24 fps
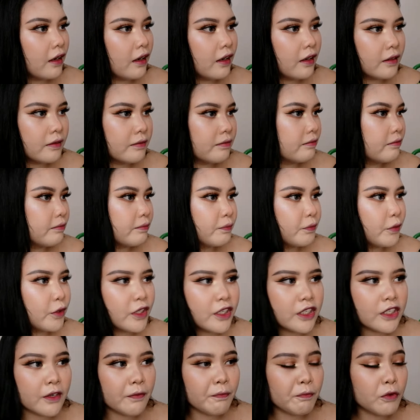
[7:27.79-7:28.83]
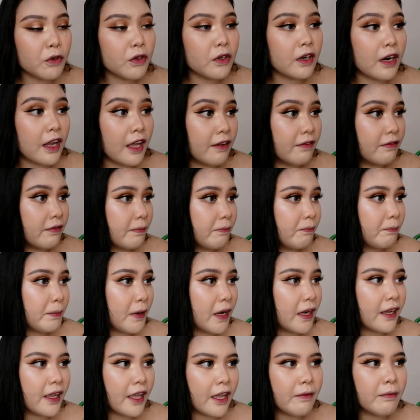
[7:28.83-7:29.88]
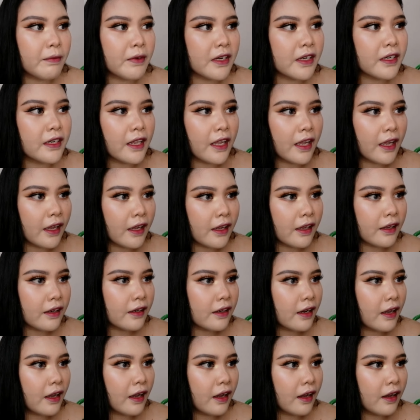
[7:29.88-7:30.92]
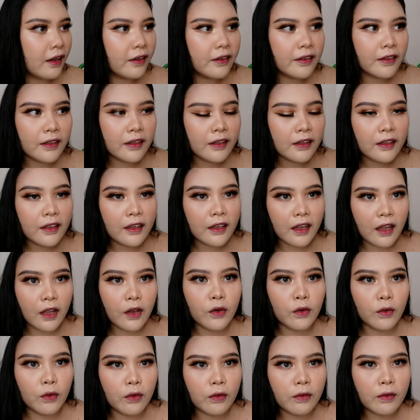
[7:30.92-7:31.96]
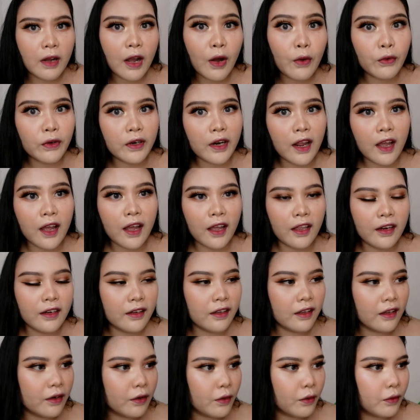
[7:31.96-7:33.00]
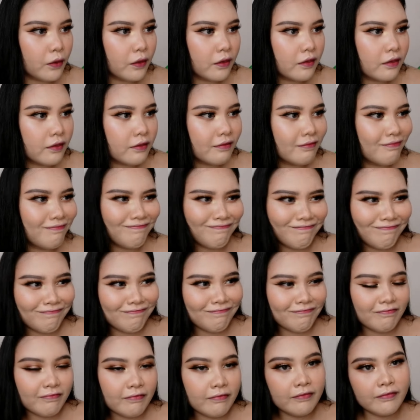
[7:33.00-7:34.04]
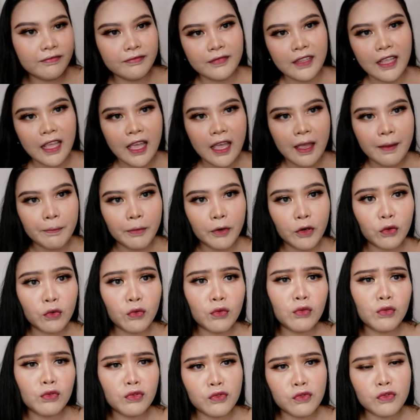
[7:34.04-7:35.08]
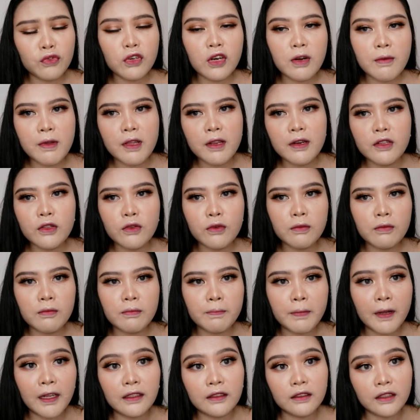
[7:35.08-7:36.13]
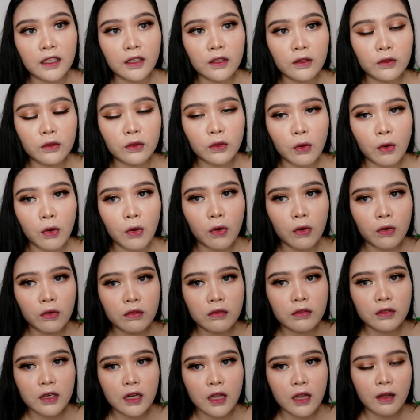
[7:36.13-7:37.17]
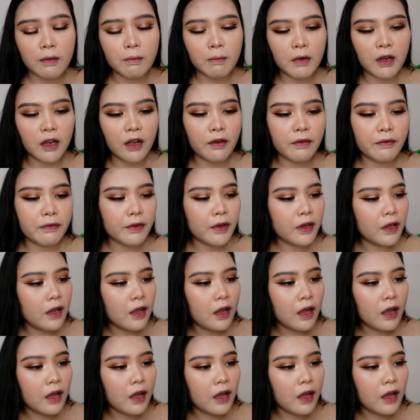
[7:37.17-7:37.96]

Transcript: um pwede siya for ev- pang everyday na ano aurahan ganun hmm. pero kung gusto niyo naman yung pag TikTok na mga